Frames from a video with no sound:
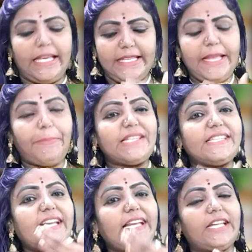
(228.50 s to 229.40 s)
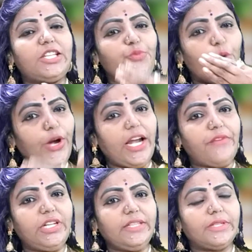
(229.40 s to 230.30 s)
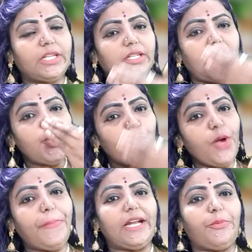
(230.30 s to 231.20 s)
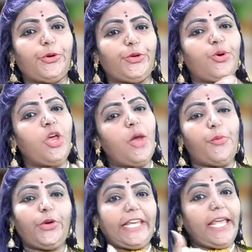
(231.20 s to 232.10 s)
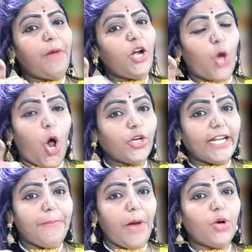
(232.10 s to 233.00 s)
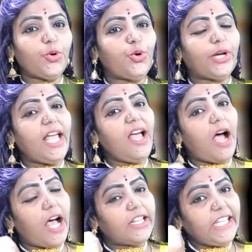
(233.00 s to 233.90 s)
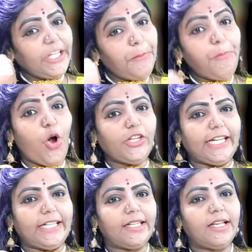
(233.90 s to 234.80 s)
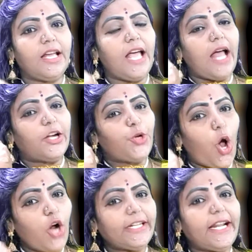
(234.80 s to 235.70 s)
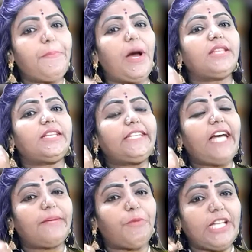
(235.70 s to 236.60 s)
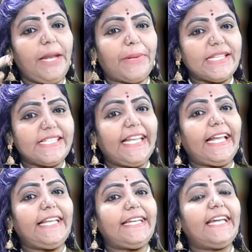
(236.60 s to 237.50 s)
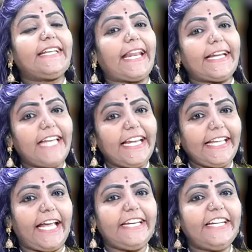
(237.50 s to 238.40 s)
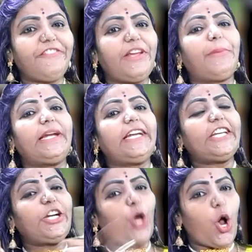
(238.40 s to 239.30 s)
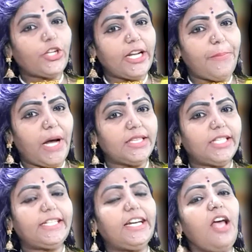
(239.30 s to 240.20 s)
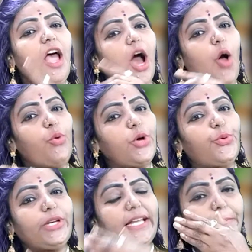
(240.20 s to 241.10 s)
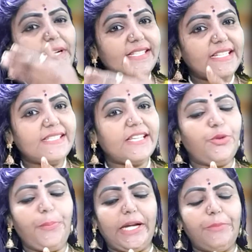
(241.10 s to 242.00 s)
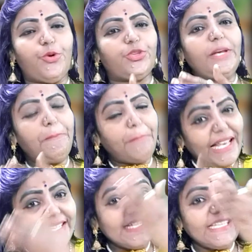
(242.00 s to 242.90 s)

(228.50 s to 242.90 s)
இந்த பிரச்சனையில இருந்து ஓரளவு கண்ட்ரோல் பண்ண முடியும் முக்கியமா டாக்டரை பார்க்கணுங்க அது இம்பார்ட்டன்ட் டாக்டரை பார்த்துட்டு முதல்ல பிரச்சனைகள் என்னன்னு கரெக்டாக நீங்கள் ஐடென்டிஃபை பண்ணிவிட்டு டாக்டரை பார்த்துட்டு அவங்க கொடுக்குற மெடிசன்ஸை இது பண்ணும்போது ப்ளஸ்